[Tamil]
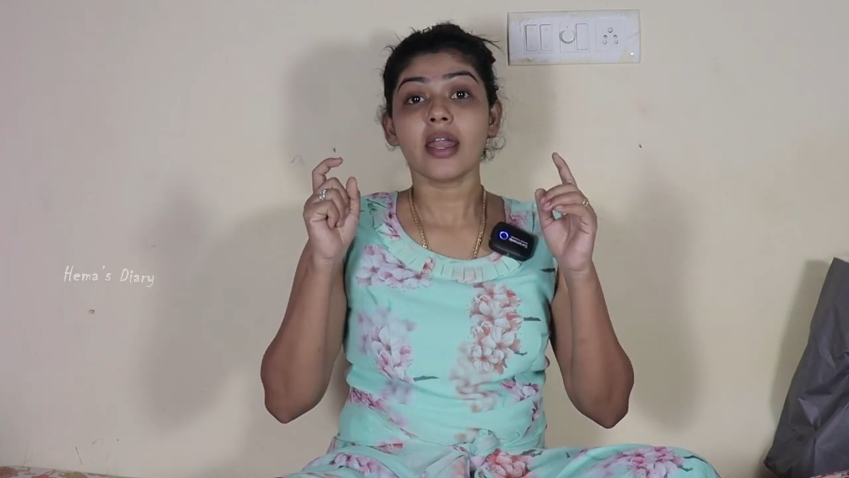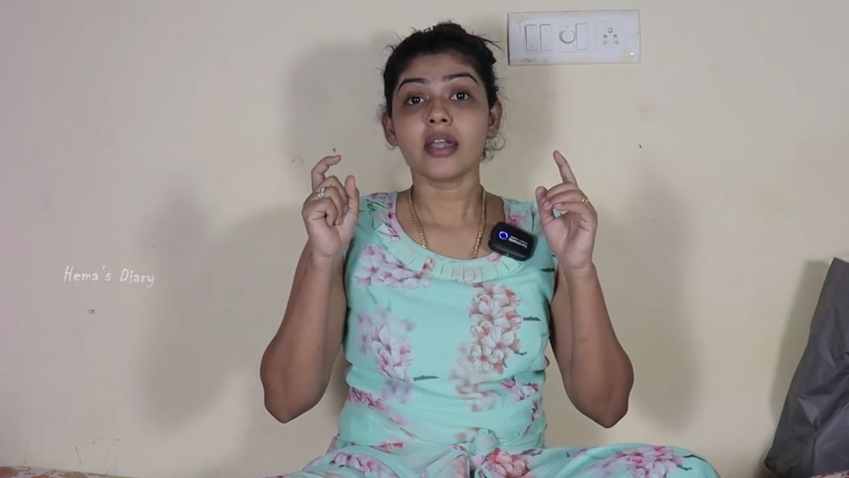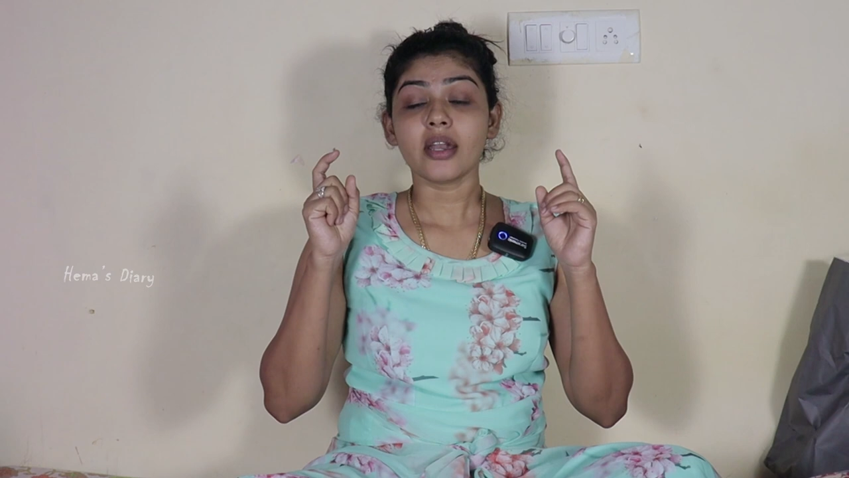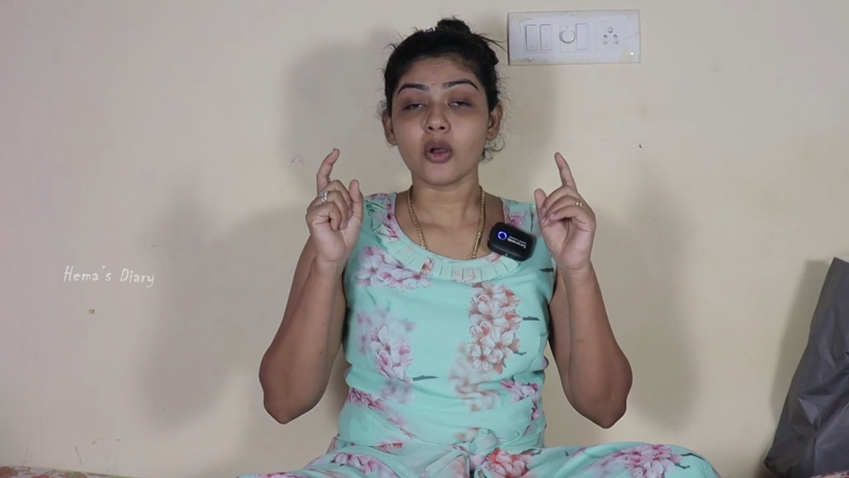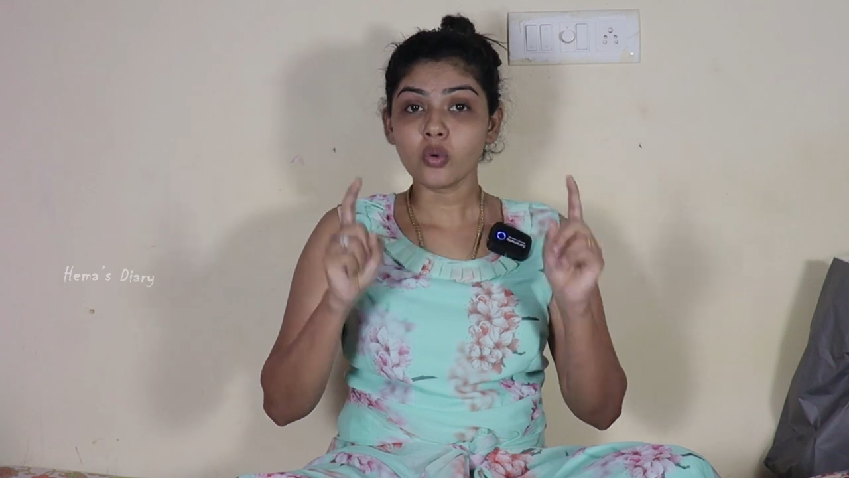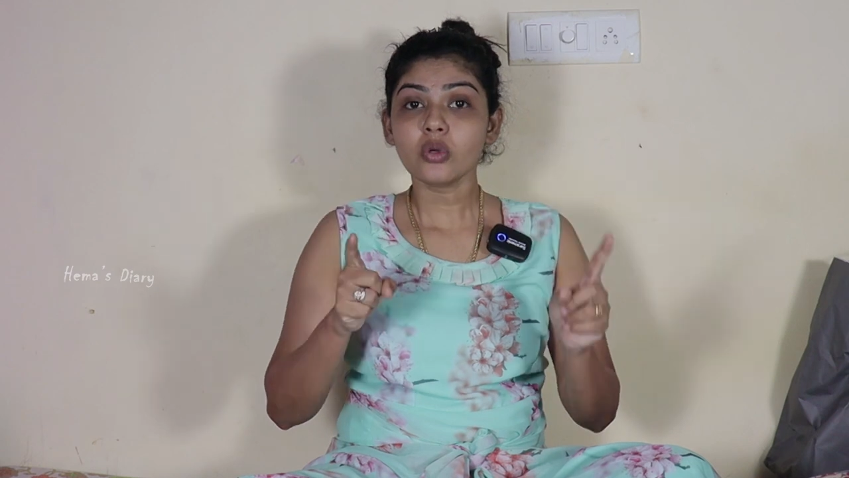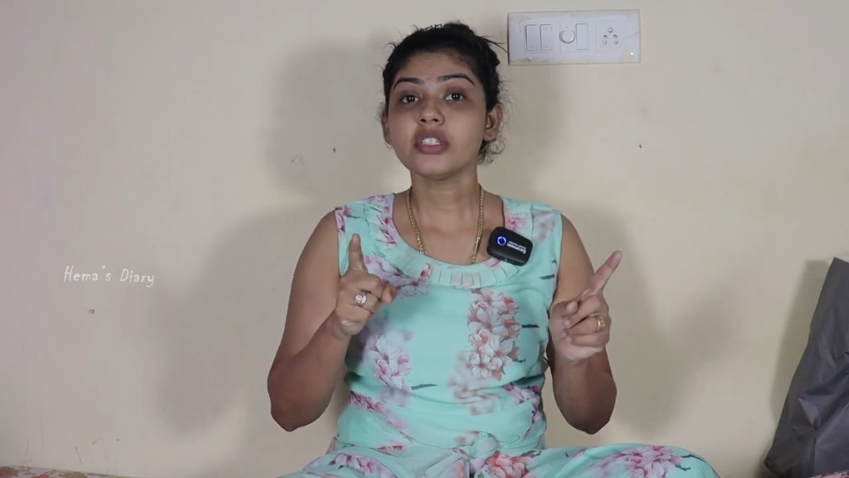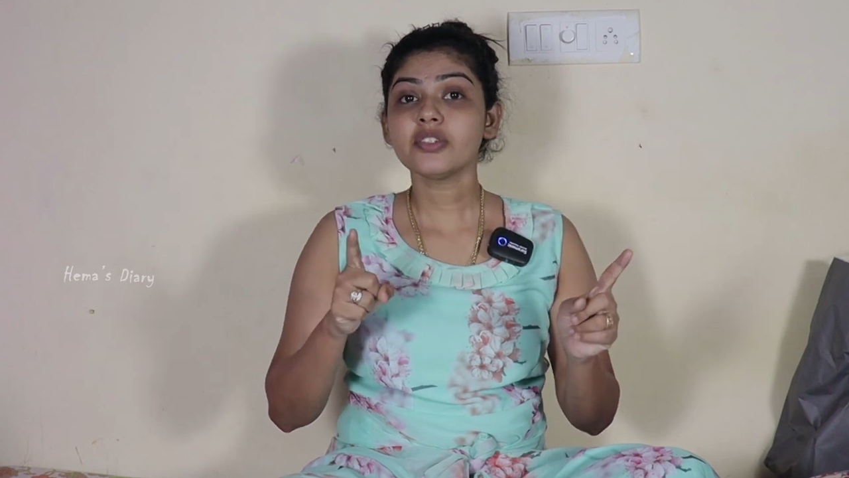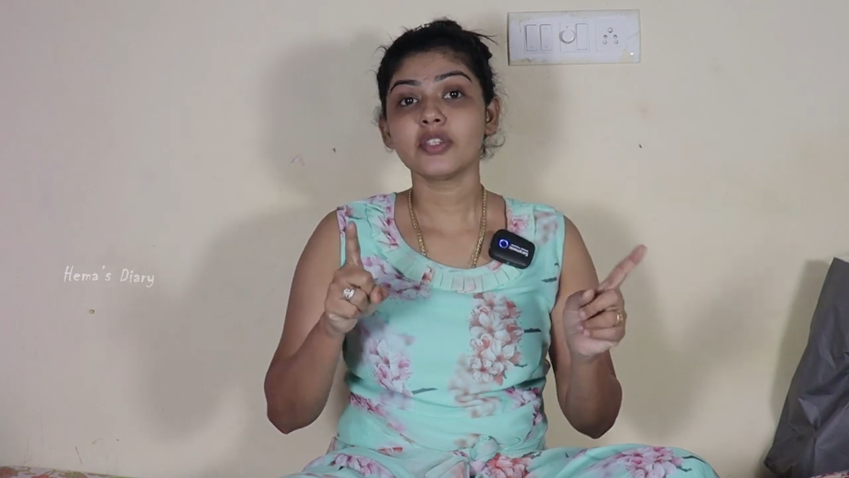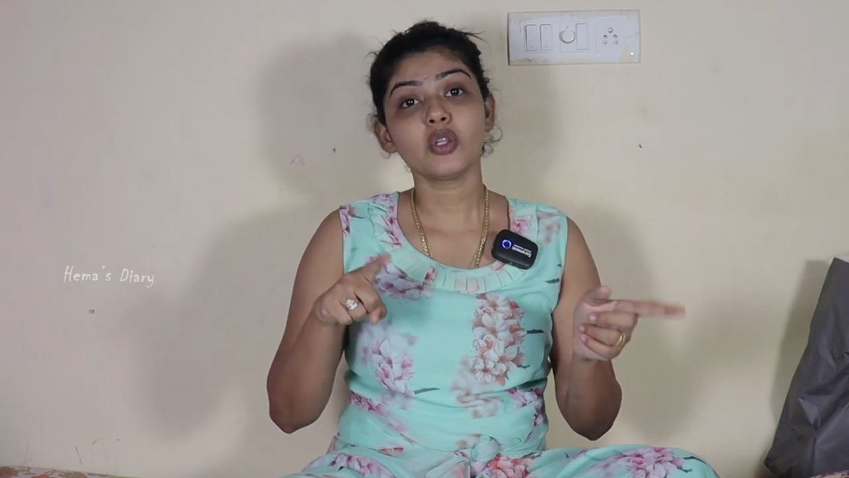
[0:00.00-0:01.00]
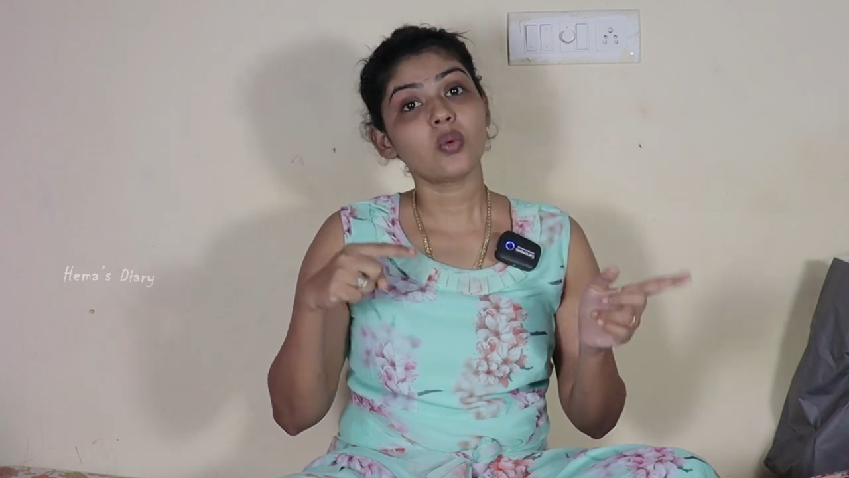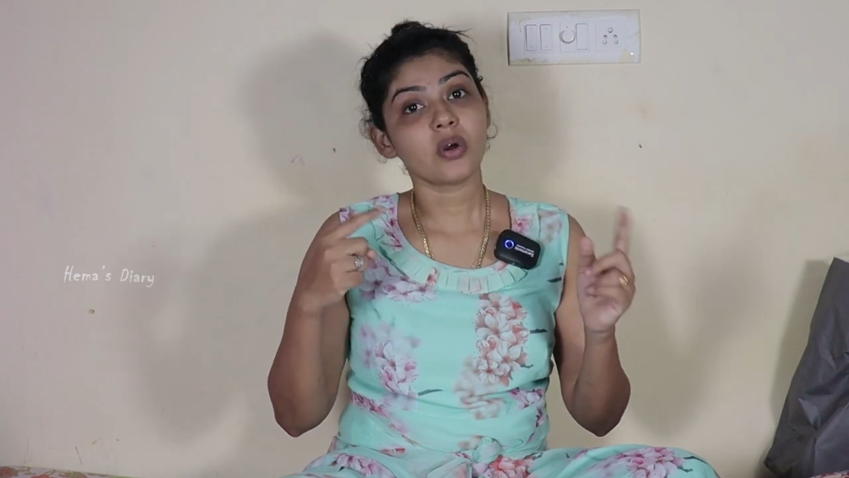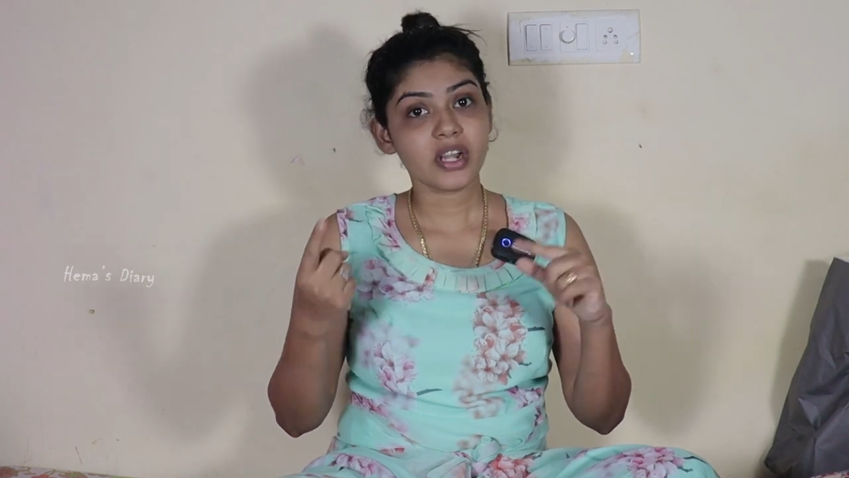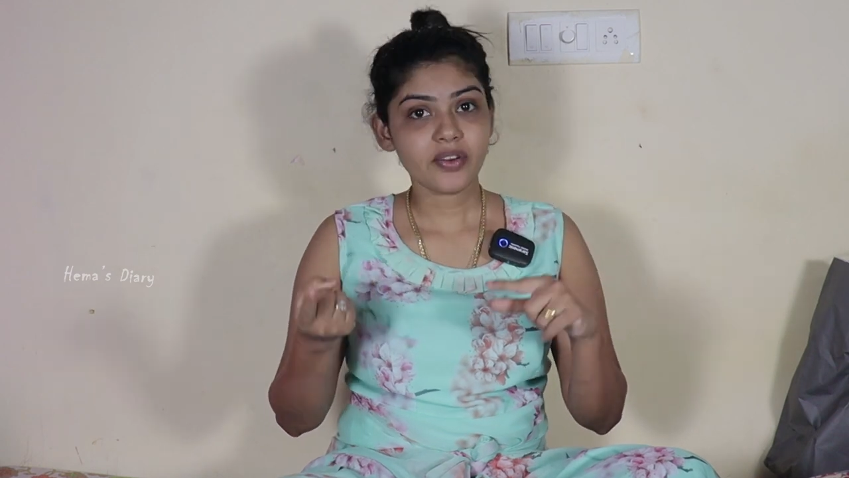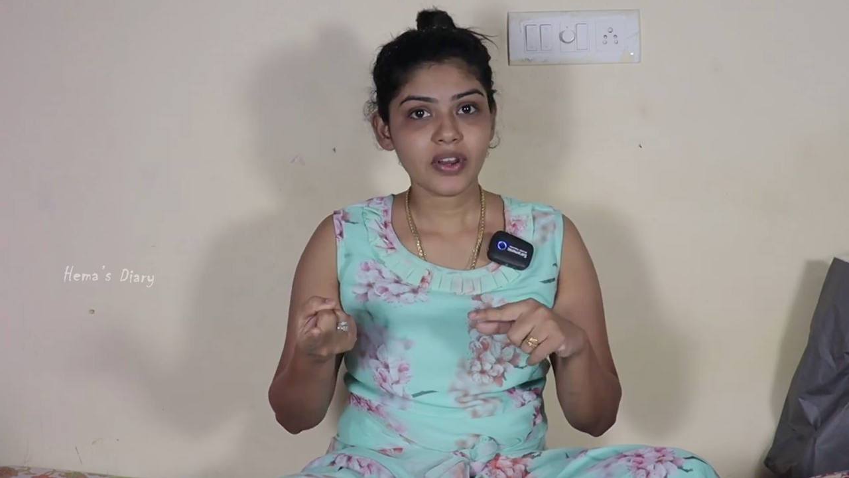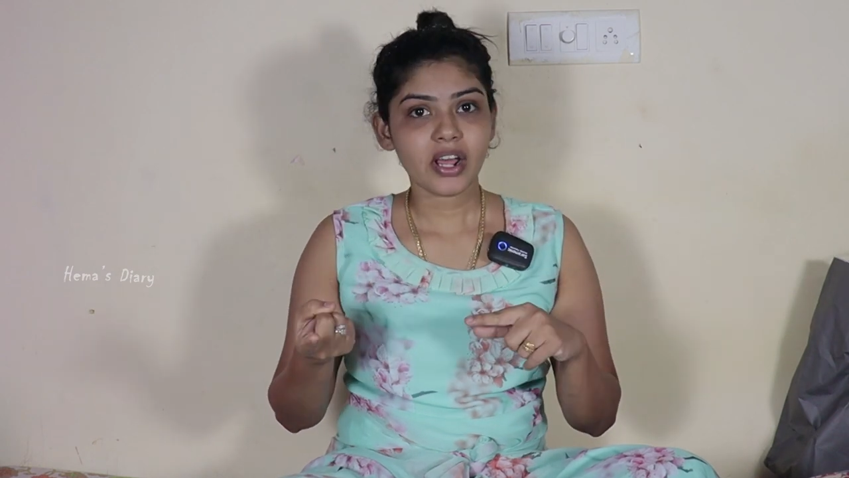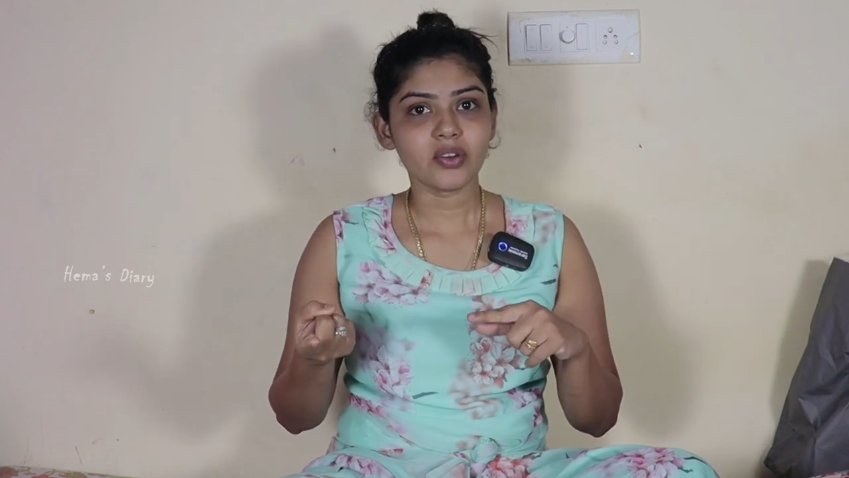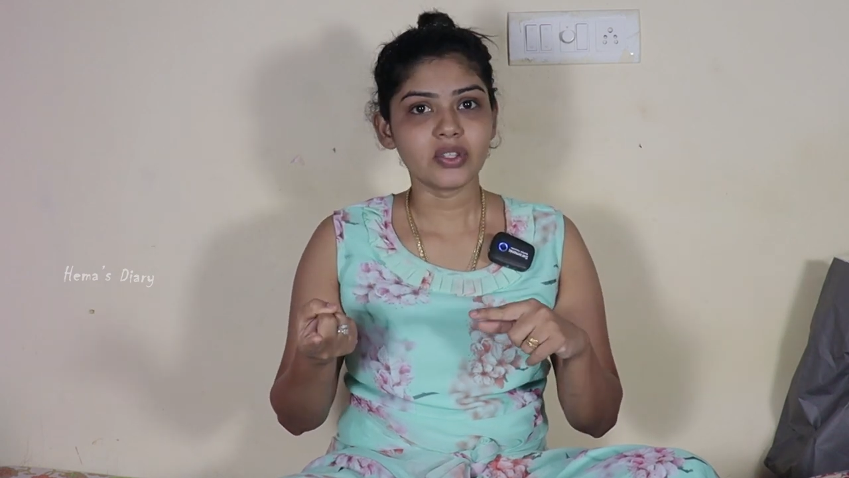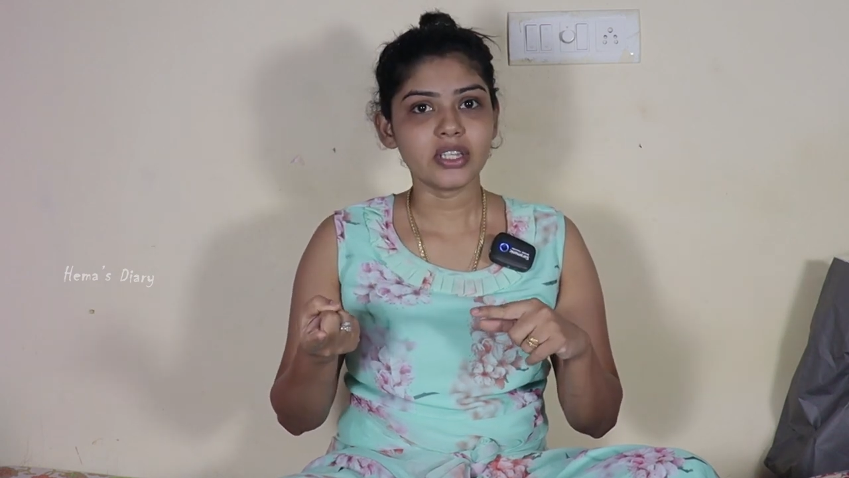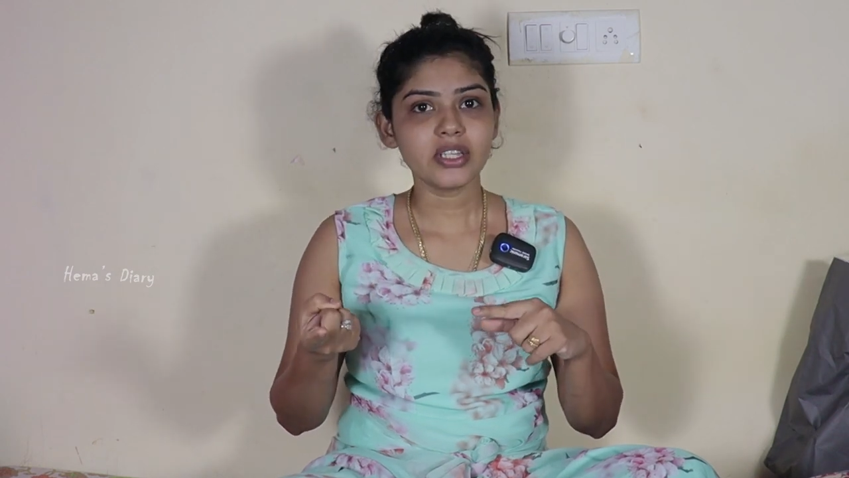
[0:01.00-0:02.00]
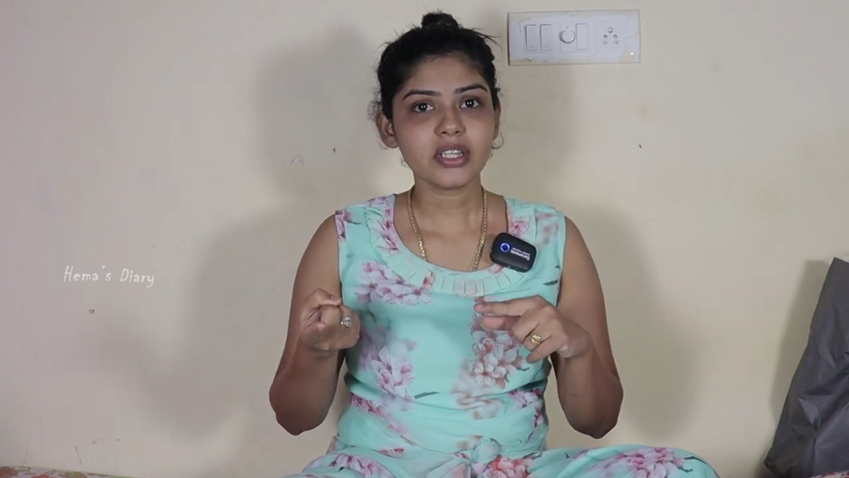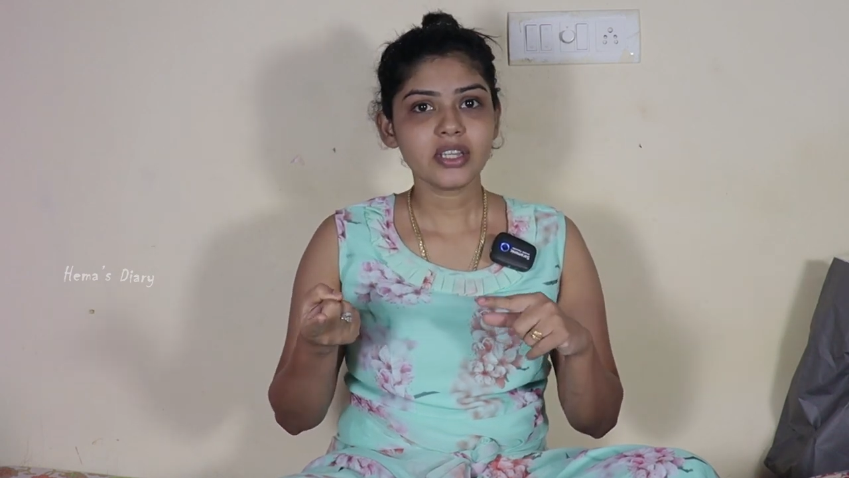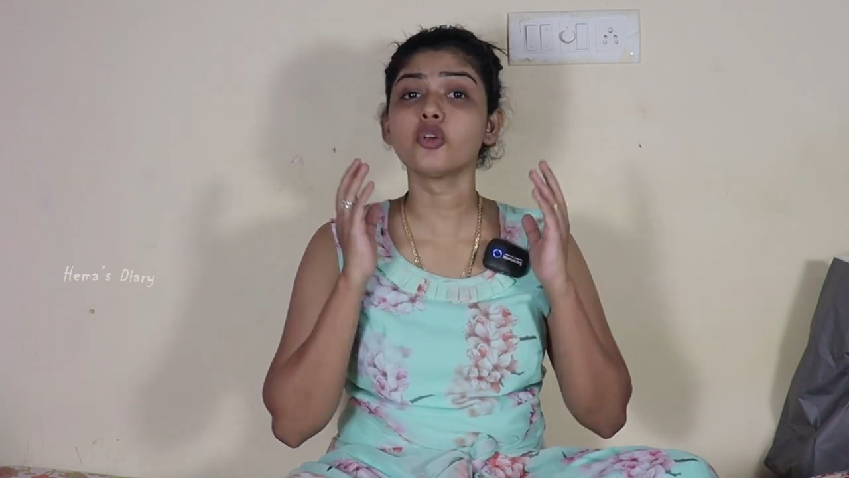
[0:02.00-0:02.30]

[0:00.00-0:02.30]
அண்ட் நான் குளிச்சு வந்து ஒன் ஹவர் ஆகுது